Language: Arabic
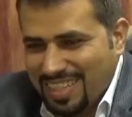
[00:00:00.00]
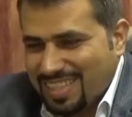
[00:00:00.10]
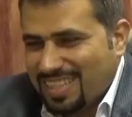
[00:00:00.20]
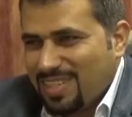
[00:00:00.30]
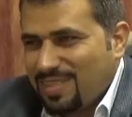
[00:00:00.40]

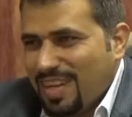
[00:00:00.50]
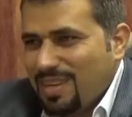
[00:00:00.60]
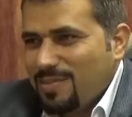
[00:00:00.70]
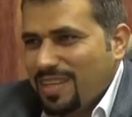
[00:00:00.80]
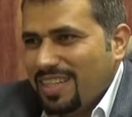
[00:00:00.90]
الاشراف
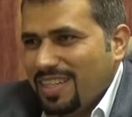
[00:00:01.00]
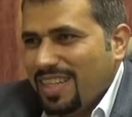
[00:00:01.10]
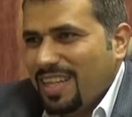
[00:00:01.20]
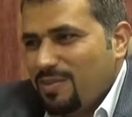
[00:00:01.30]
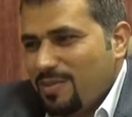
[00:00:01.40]
العام يعني
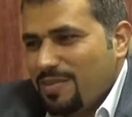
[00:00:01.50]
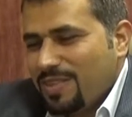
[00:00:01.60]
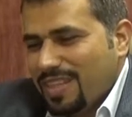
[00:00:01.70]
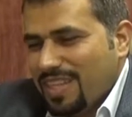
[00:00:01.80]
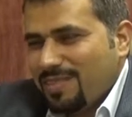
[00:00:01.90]
لانه ما
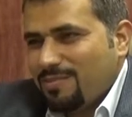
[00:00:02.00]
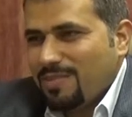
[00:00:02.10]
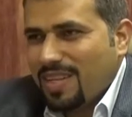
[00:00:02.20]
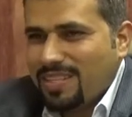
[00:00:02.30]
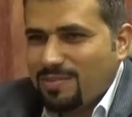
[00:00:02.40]
في لازم
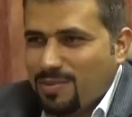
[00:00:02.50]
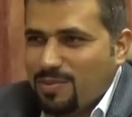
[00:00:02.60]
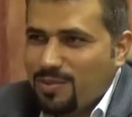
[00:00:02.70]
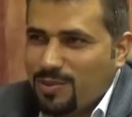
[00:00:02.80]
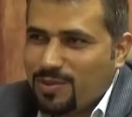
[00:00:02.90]
لازم
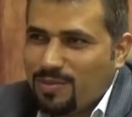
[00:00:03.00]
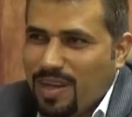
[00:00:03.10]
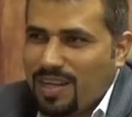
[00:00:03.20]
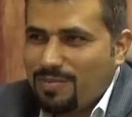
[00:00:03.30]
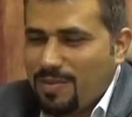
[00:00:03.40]
يكون موجود
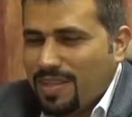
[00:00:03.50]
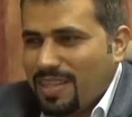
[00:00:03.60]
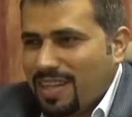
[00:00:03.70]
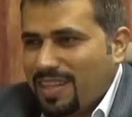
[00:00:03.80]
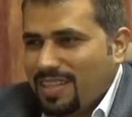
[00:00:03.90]
واحد ما
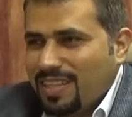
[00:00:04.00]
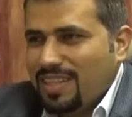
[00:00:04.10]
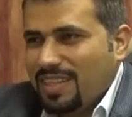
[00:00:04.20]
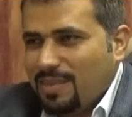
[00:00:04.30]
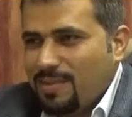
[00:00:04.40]
بيقدر يعني
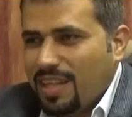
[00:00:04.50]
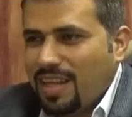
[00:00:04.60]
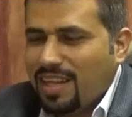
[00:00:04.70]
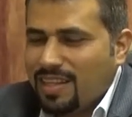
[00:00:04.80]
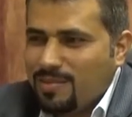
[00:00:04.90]
يعتمد
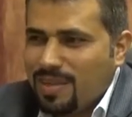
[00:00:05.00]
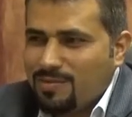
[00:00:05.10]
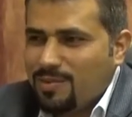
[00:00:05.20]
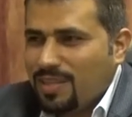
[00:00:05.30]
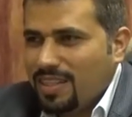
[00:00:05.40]
على حدا بهيك
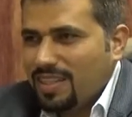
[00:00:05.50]
مواضيع